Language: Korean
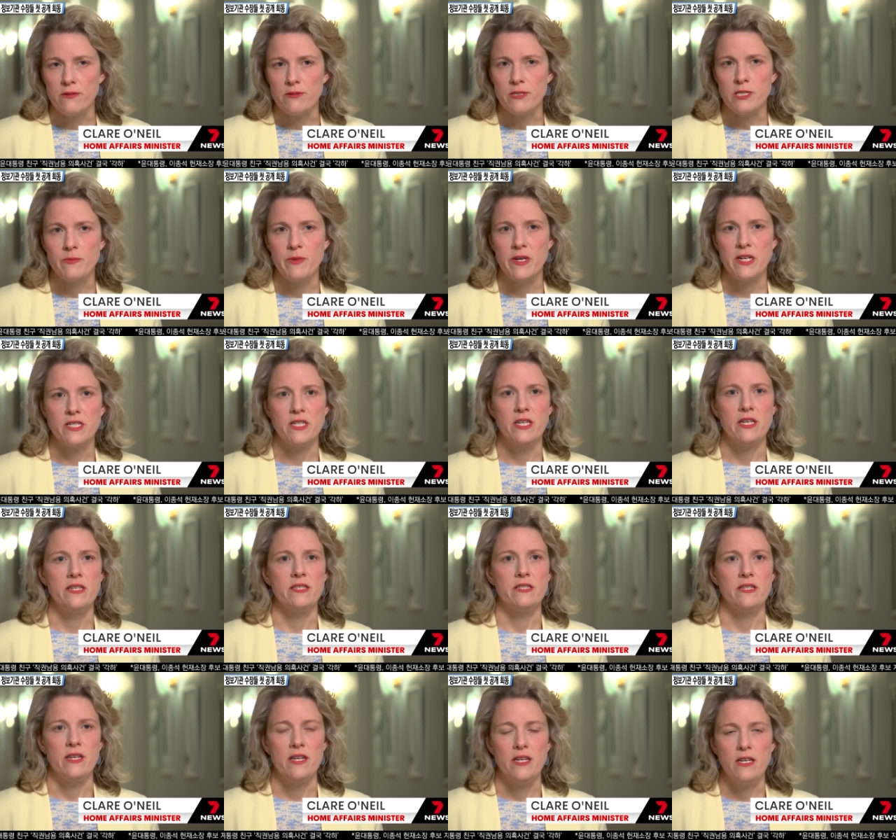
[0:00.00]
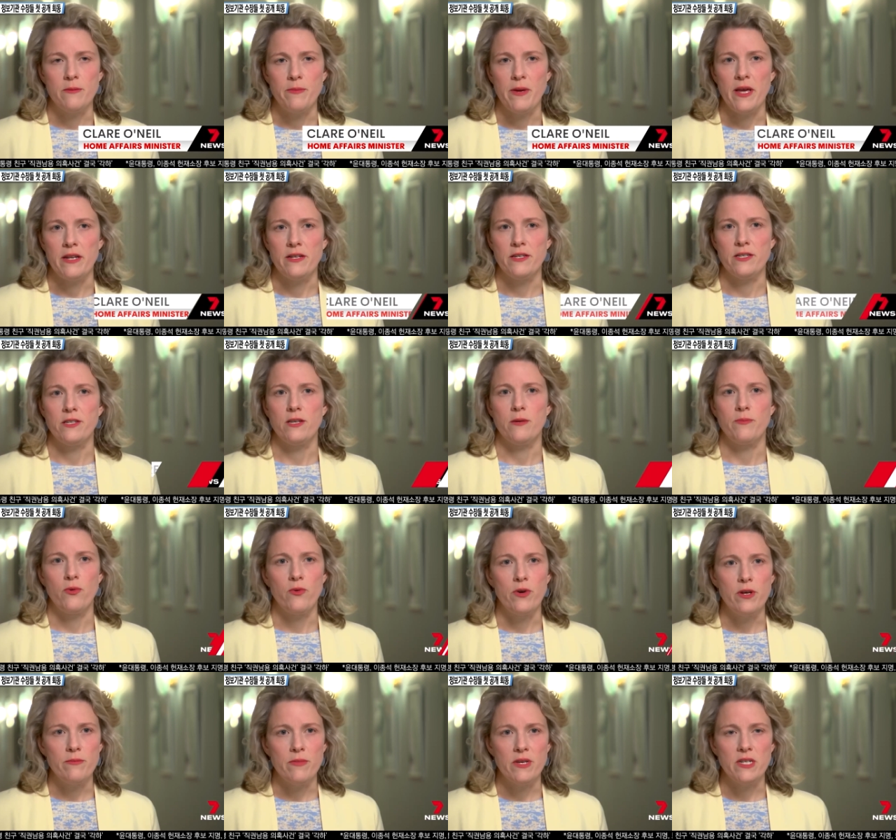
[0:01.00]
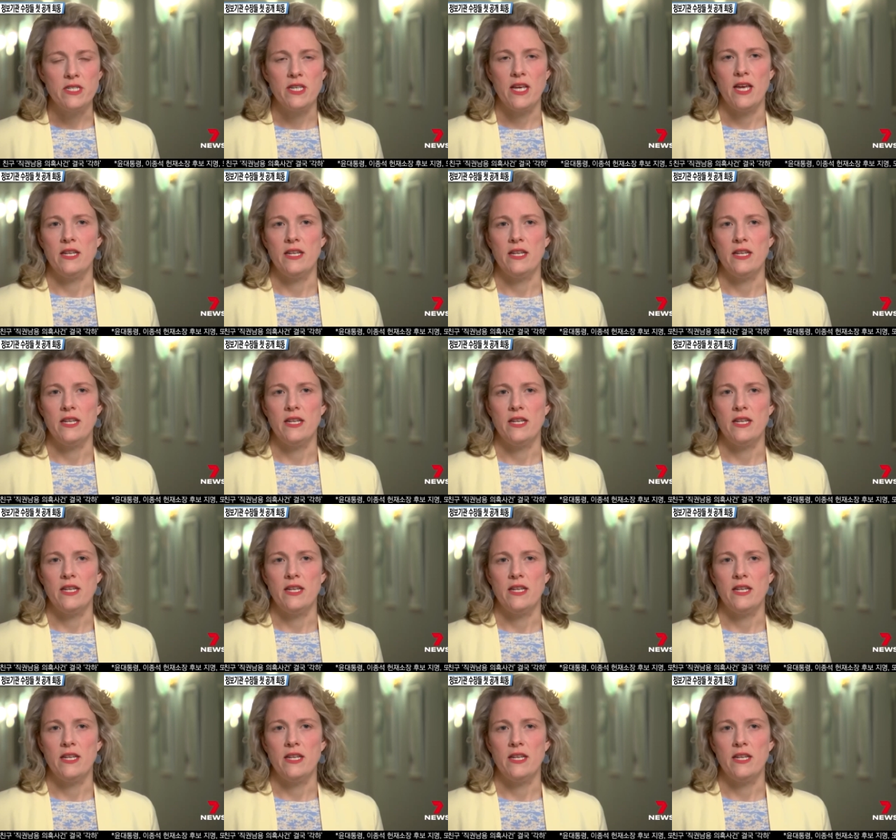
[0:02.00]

가능성을 우려한다고 강조했습니다.